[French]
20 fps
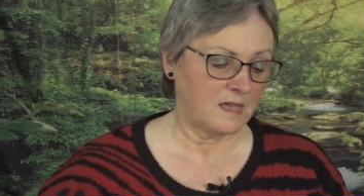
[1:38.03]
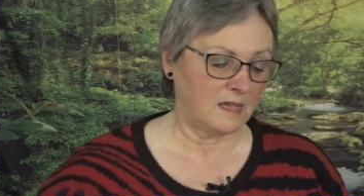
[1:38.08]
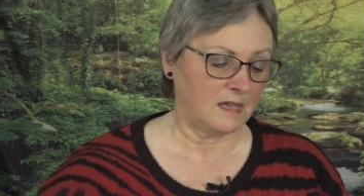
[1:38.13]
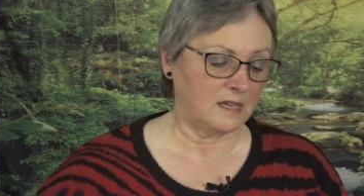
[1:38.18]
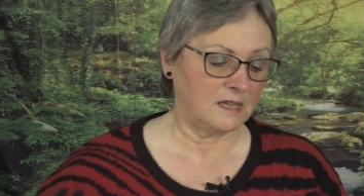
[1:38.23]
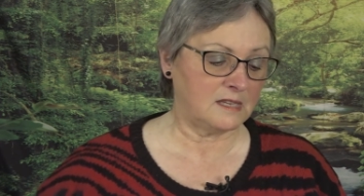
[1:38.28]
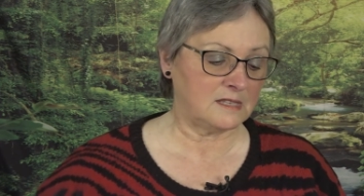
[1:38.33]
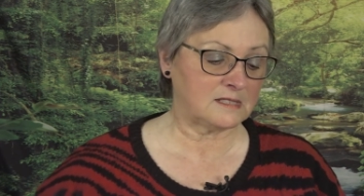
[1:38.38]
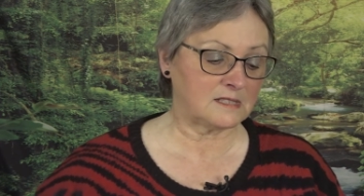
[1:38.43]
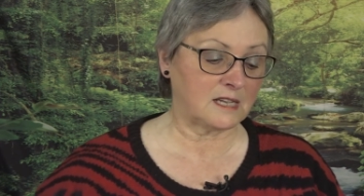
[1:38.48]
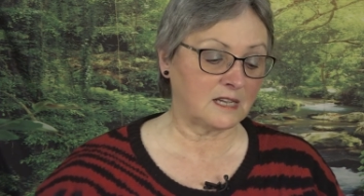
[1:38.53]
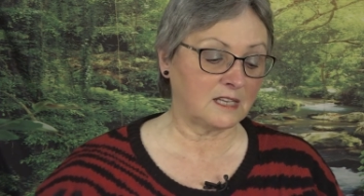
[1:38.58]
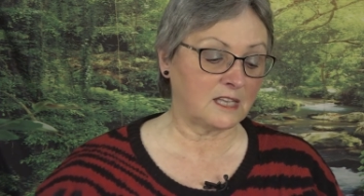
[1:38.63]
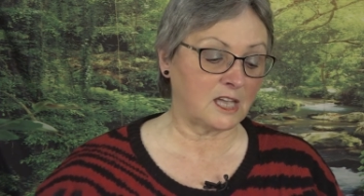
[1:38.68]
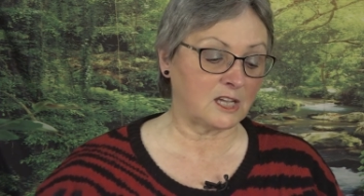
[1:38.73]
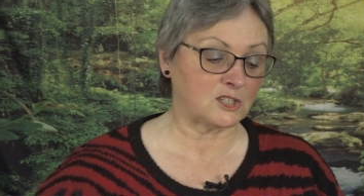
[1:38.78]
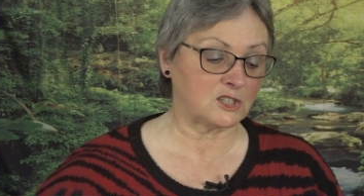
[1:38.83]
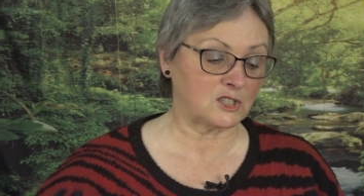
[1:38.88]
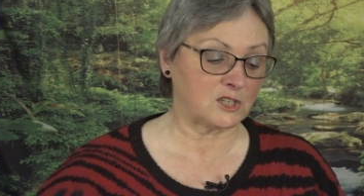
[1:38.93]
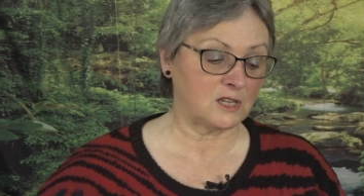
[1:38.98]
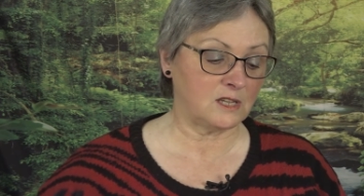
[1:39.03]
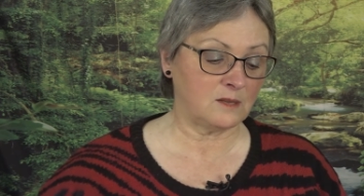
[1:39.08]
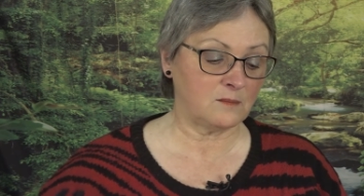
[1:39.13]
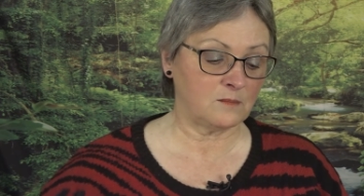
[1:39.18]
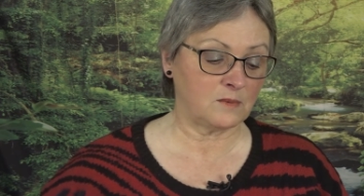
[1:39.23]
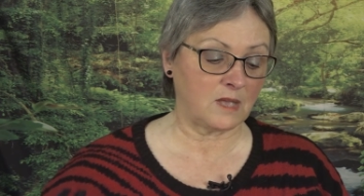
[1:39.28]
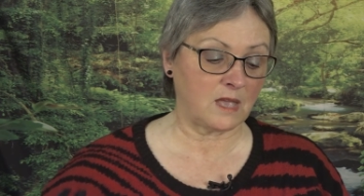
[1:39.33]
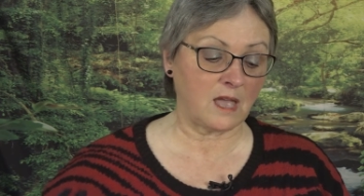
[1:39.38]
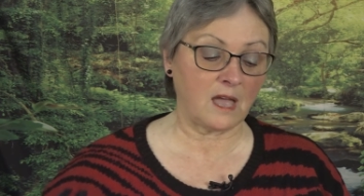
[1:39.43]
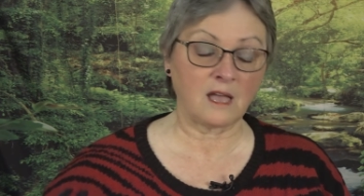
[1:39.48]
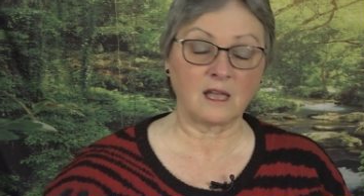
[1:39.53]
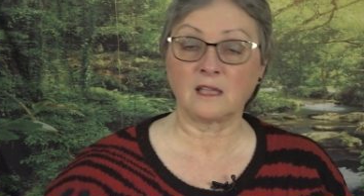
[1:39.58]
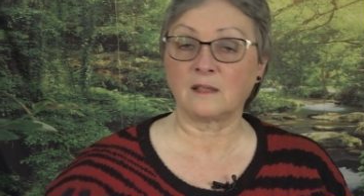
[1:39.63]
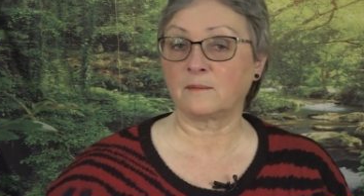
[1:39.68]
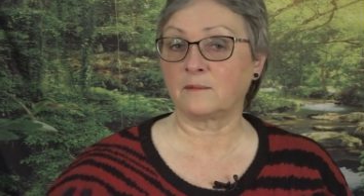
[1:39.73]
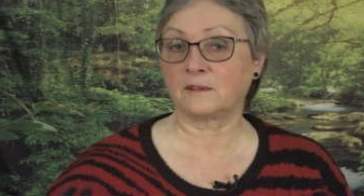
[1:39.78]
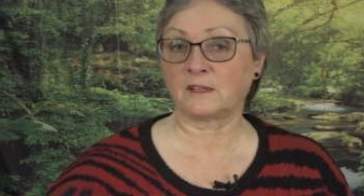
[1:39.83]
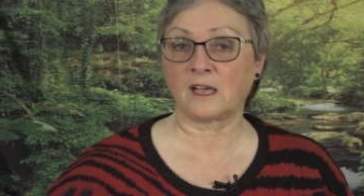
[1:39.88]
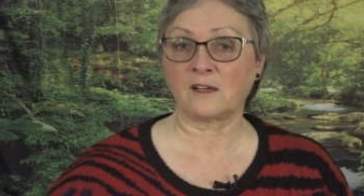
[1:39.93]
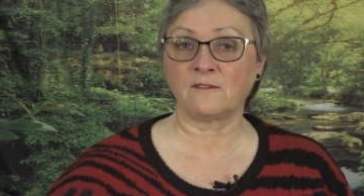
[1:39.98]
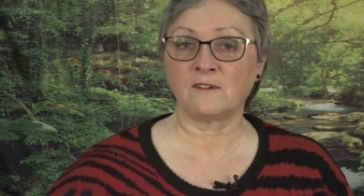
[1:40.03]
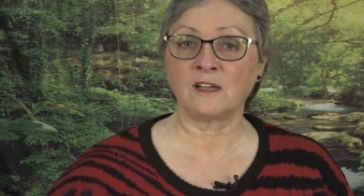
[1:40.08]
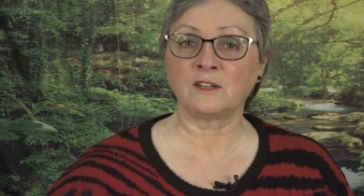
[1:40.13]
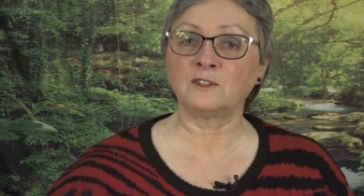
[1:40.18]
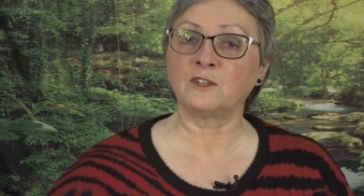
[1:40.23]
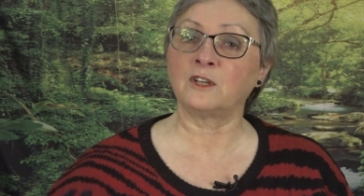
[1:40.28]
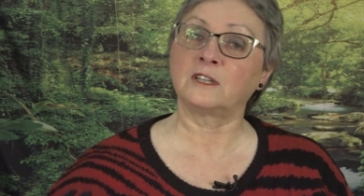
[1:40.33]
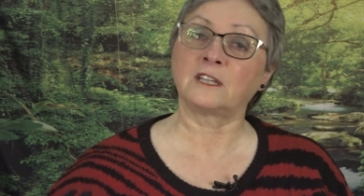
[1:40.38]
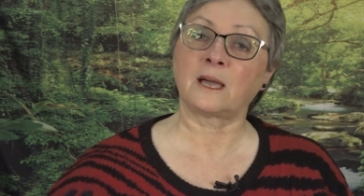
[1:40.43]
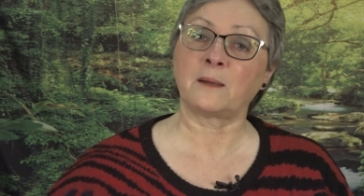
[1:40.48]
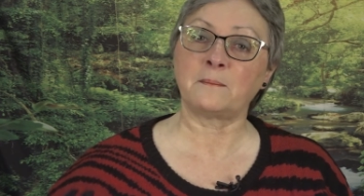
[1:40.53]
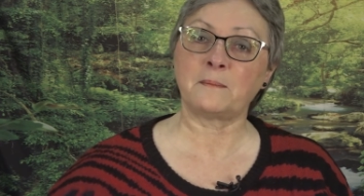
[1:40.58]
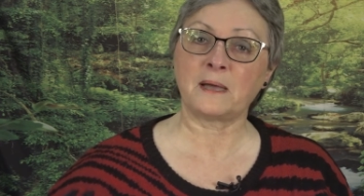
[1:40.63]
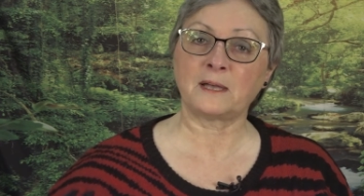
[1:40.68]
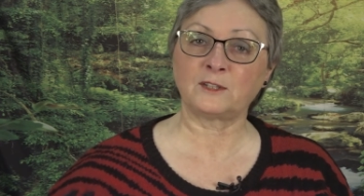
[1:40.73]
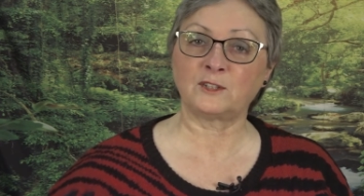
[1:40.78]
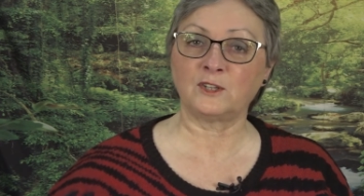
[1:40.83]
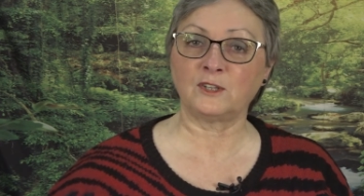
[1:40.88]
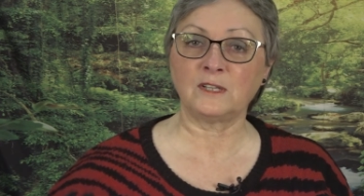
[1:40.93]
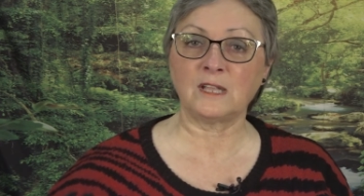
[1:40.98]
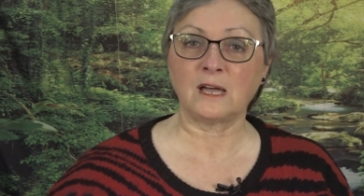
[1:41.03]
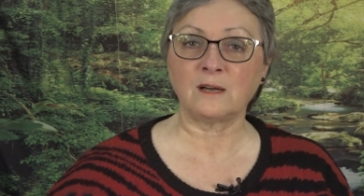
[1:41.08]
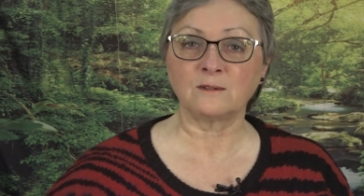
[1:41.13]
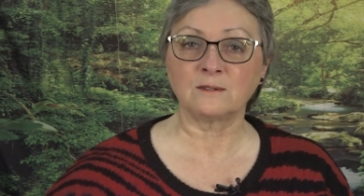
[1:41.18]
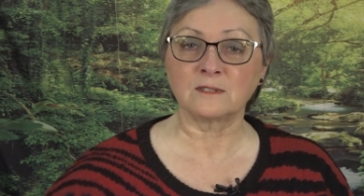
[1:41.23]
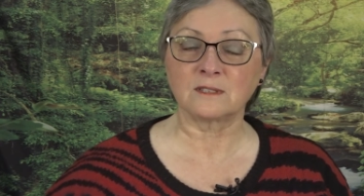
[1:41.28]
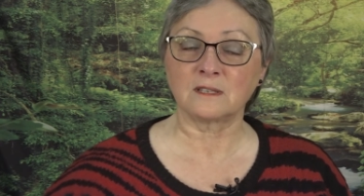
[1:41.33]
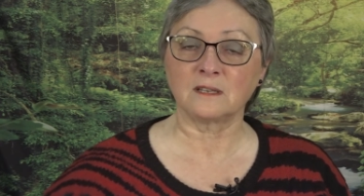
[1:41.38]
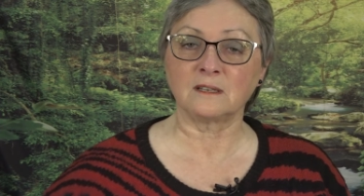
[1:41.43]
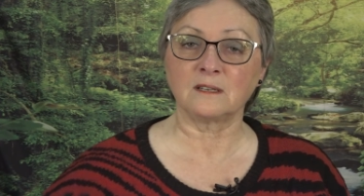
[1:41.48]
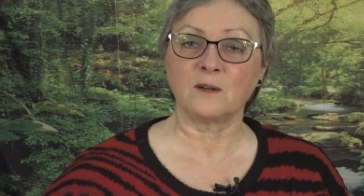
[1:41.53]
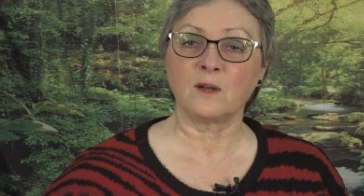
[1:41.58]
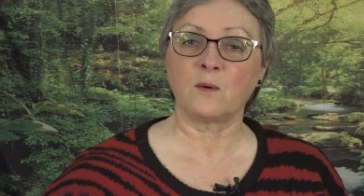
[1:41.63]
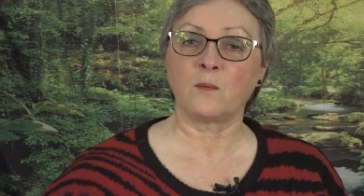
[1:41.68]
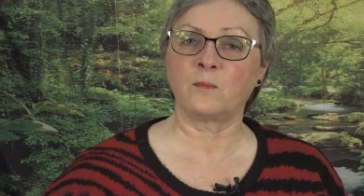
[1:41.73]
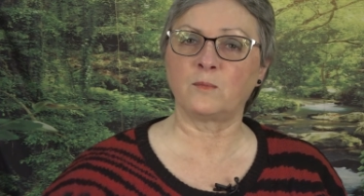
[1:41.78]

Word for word: Et s'engager, bien, à travers notre appartenance. Hein.